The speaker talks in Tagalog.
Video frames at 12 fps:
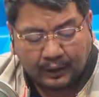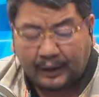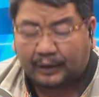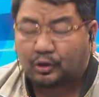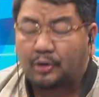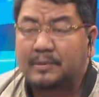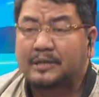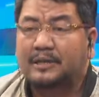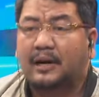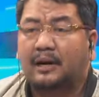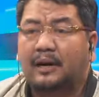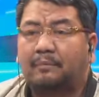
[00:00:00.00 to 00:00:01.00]
Eto
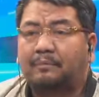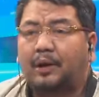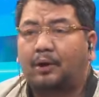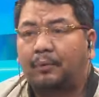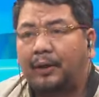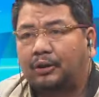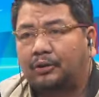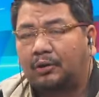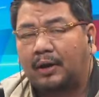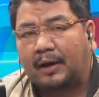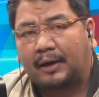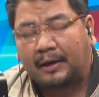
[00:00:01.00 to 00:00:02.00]
masaklap na
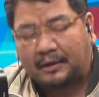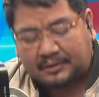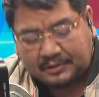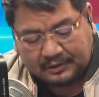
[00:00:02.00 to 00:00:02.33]
kwento ka Rex.